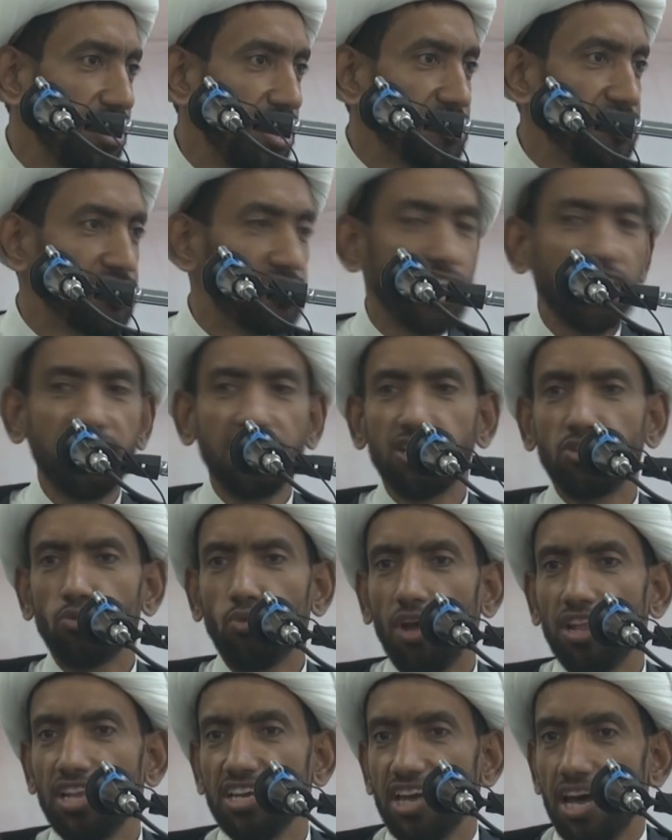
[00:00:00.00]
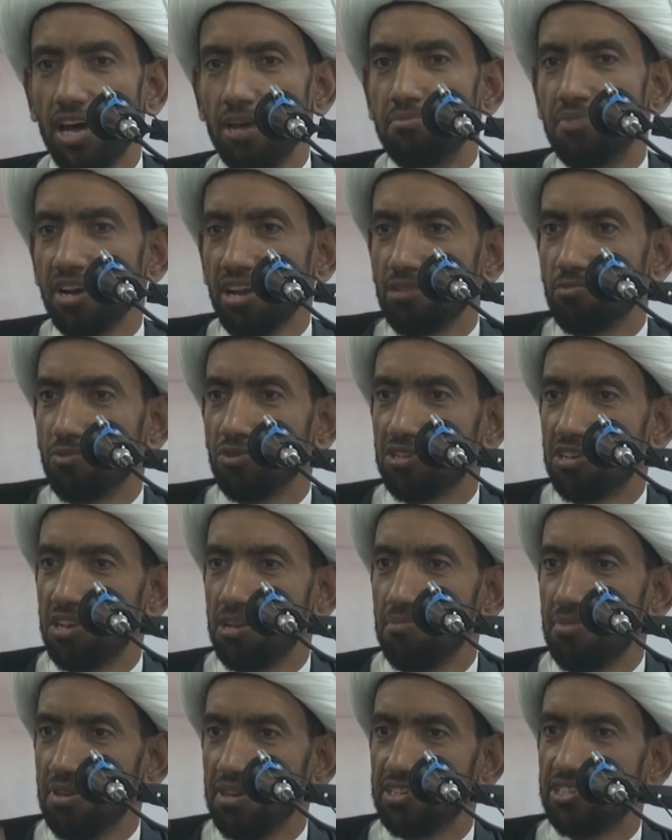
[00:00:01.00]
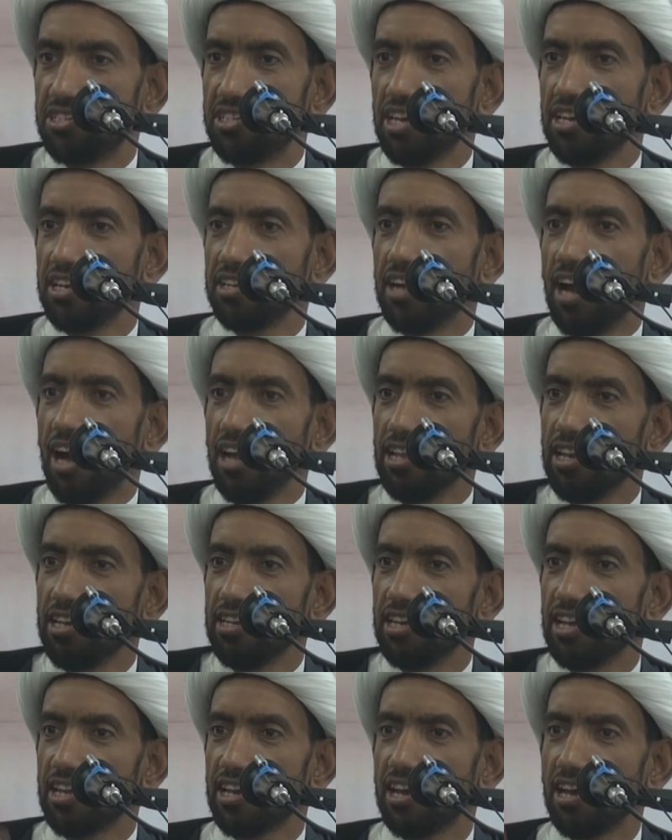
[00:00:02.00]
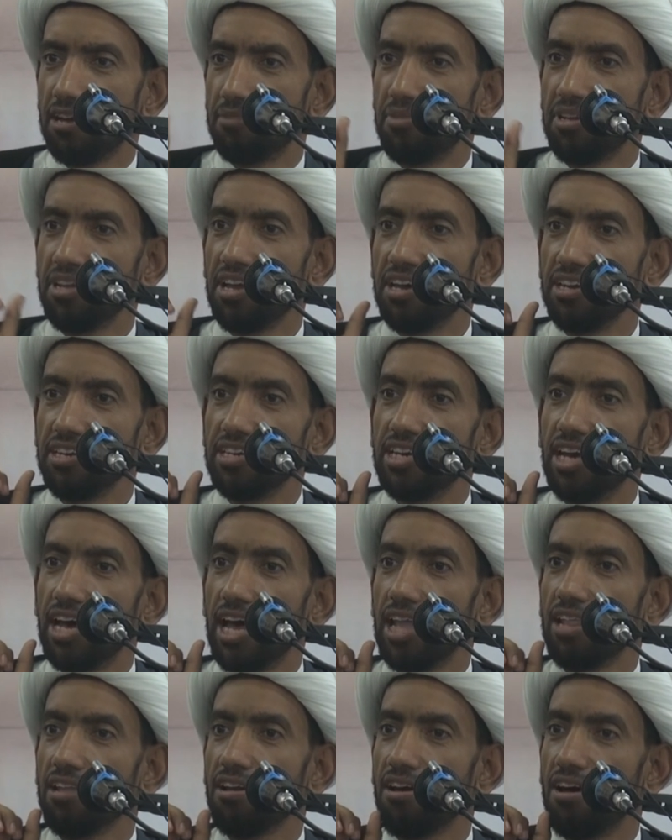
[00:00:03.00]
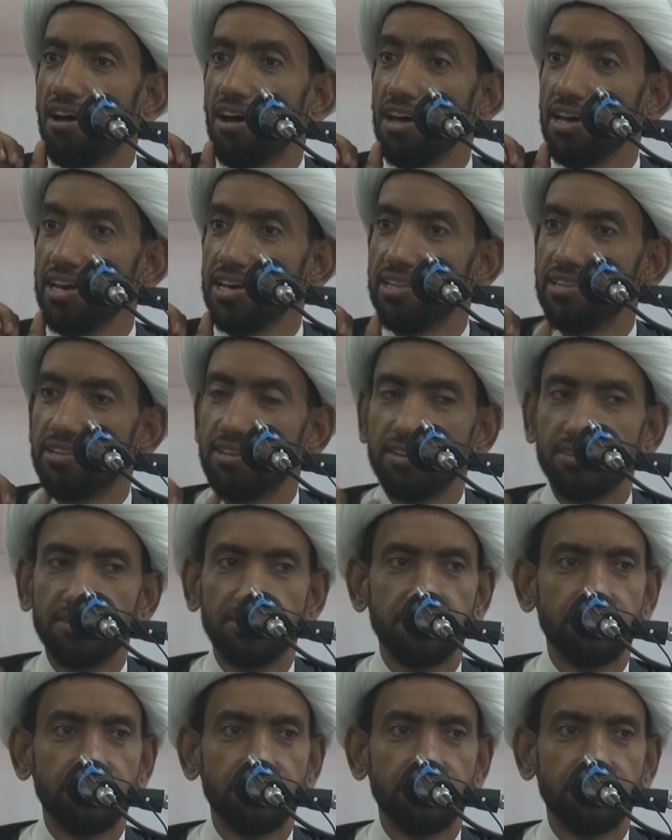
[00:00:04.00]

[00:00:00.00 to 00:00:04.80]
السيد ولي أمر المسلمين السيد علي الخامنائي القائد